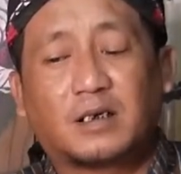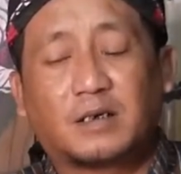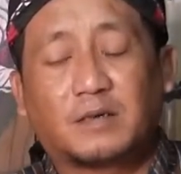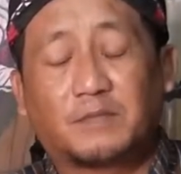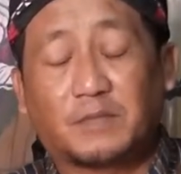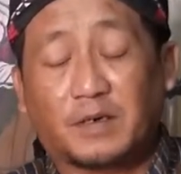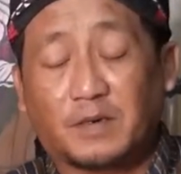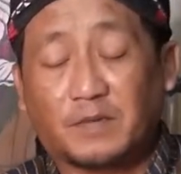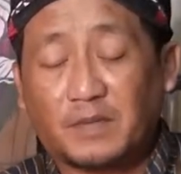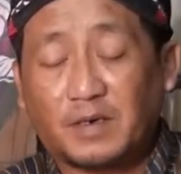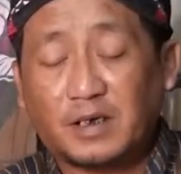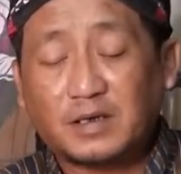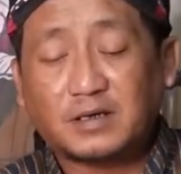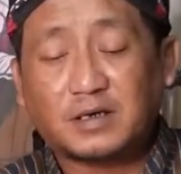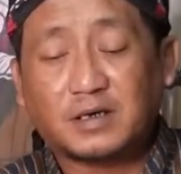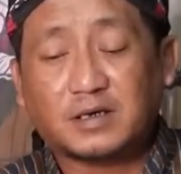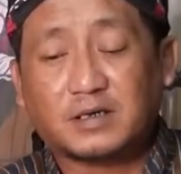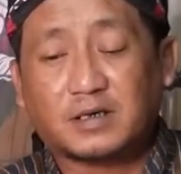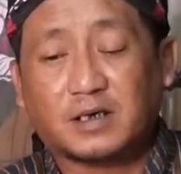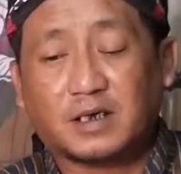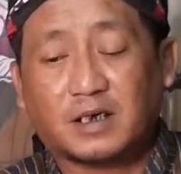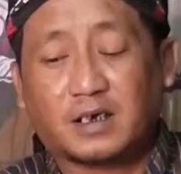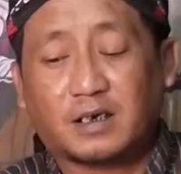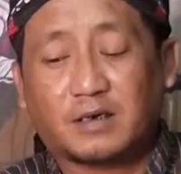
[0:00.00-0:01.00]
memang
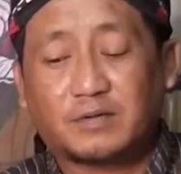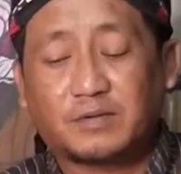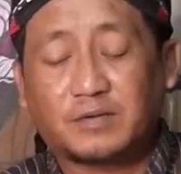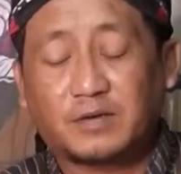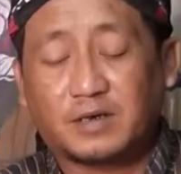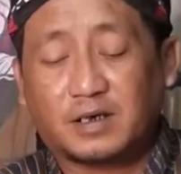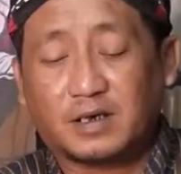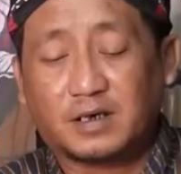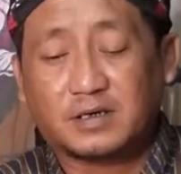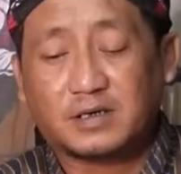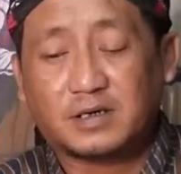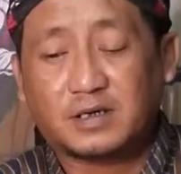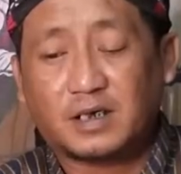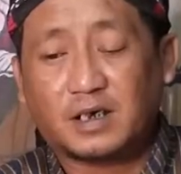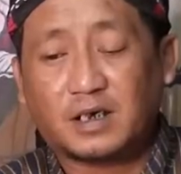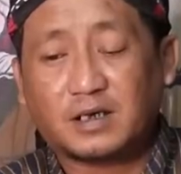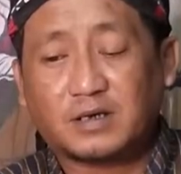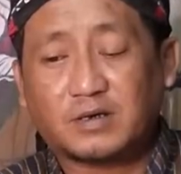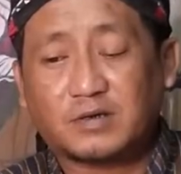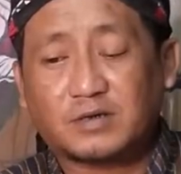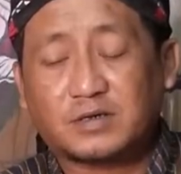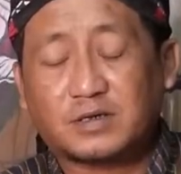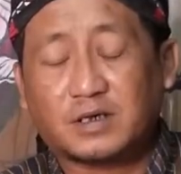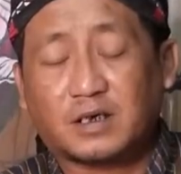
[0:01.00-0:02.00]
secara finansial
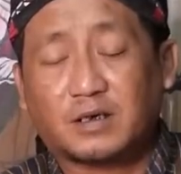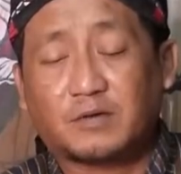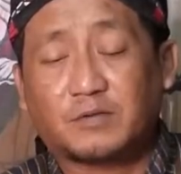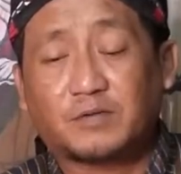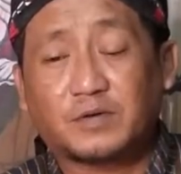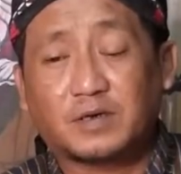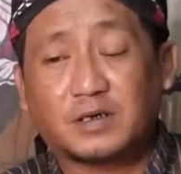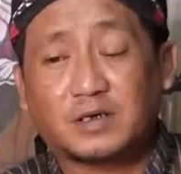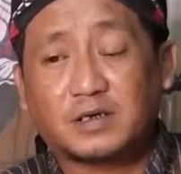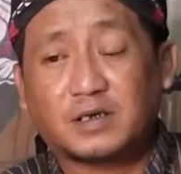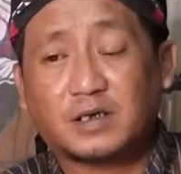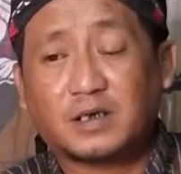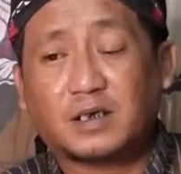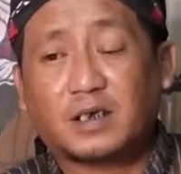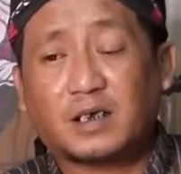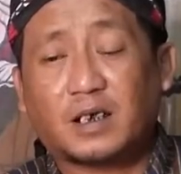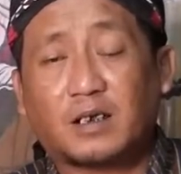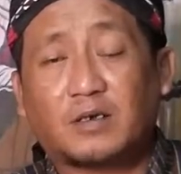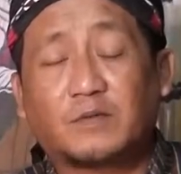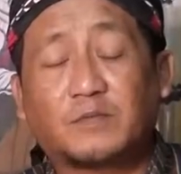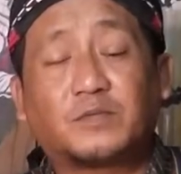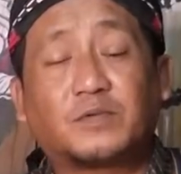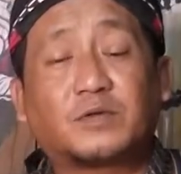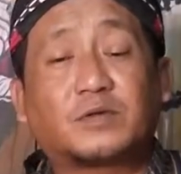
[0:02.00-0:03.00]
atau secara fisik
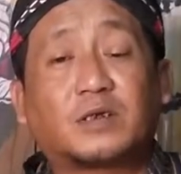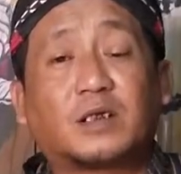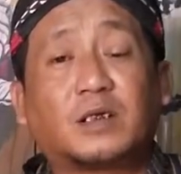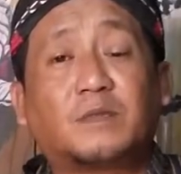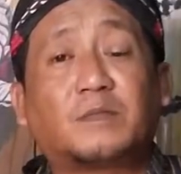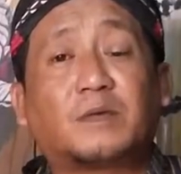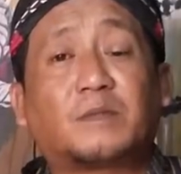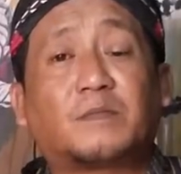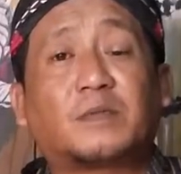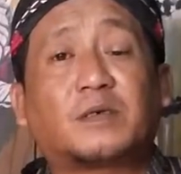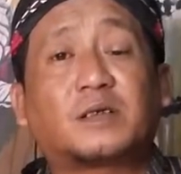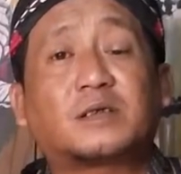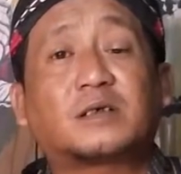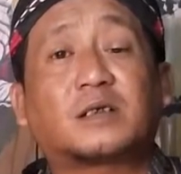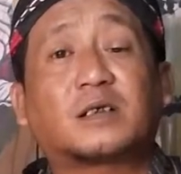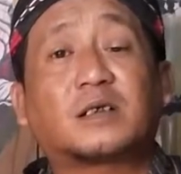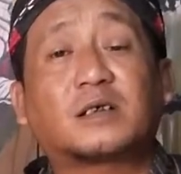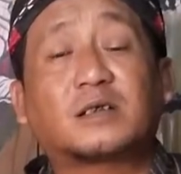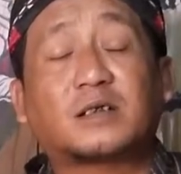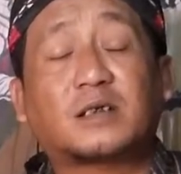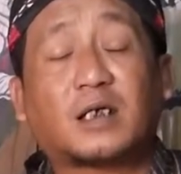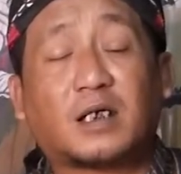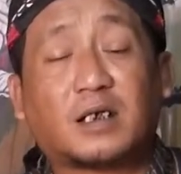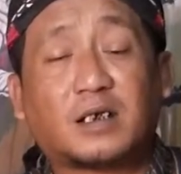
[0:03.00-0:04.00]
kalau Putri memang
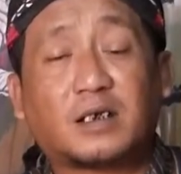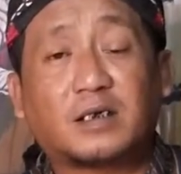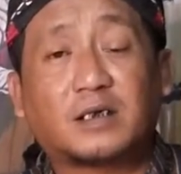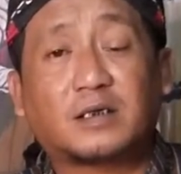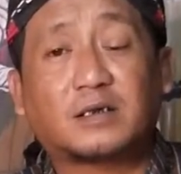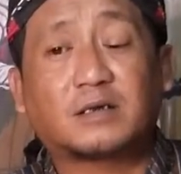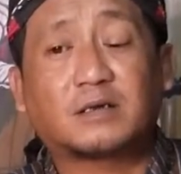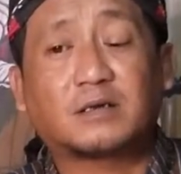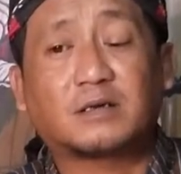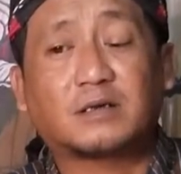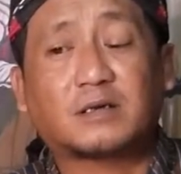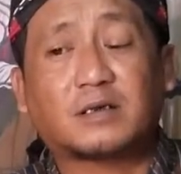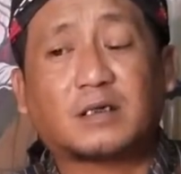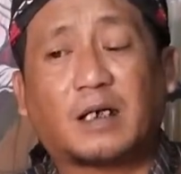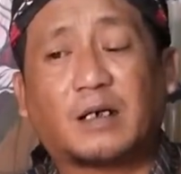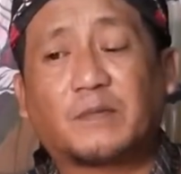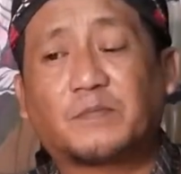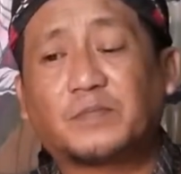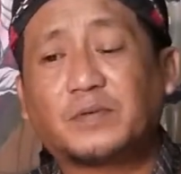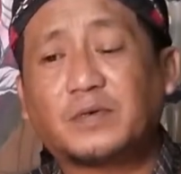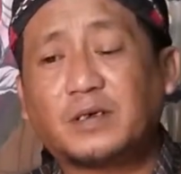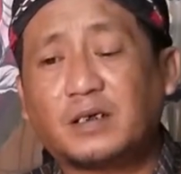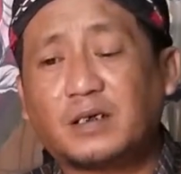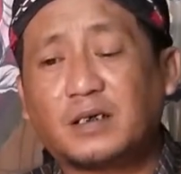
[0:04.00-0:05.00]
sering sakit.
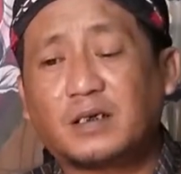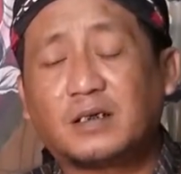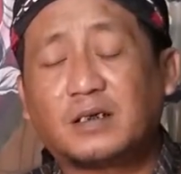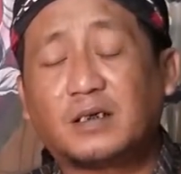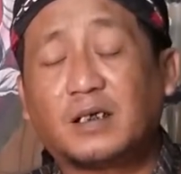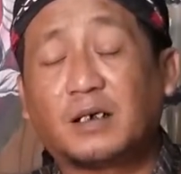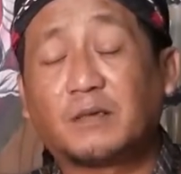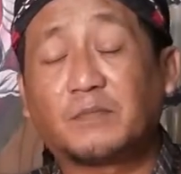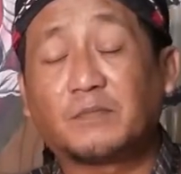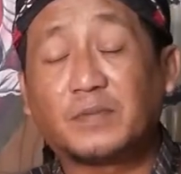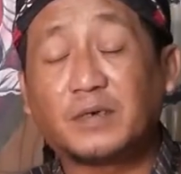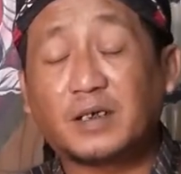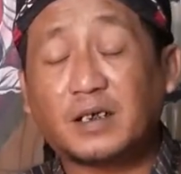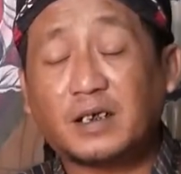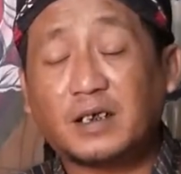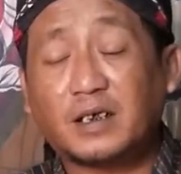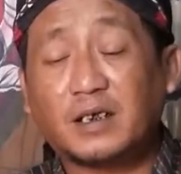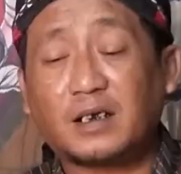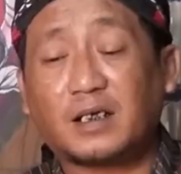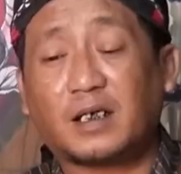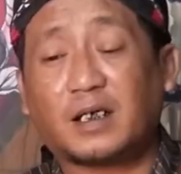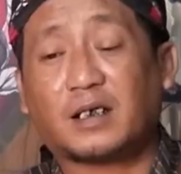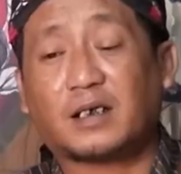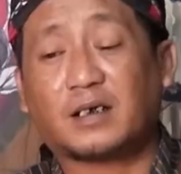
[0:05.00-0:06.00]
Tapi yang
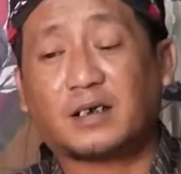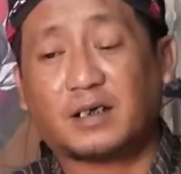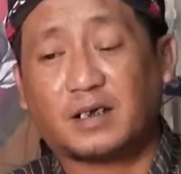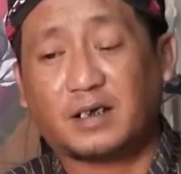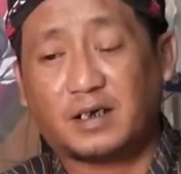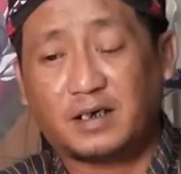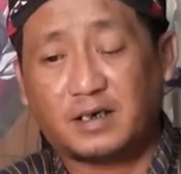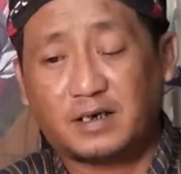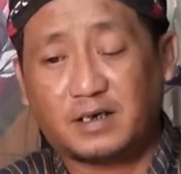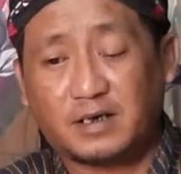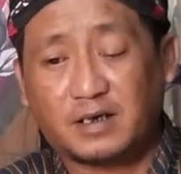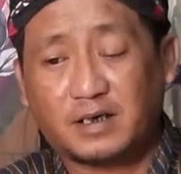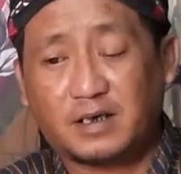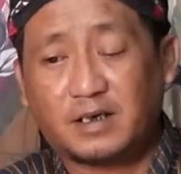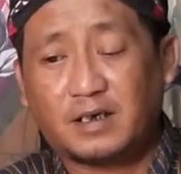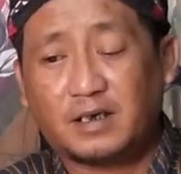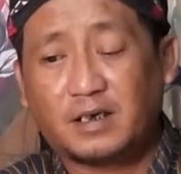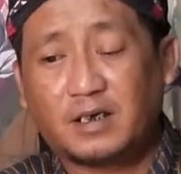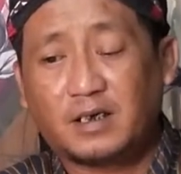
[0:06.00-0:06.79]
bikin aneh ini,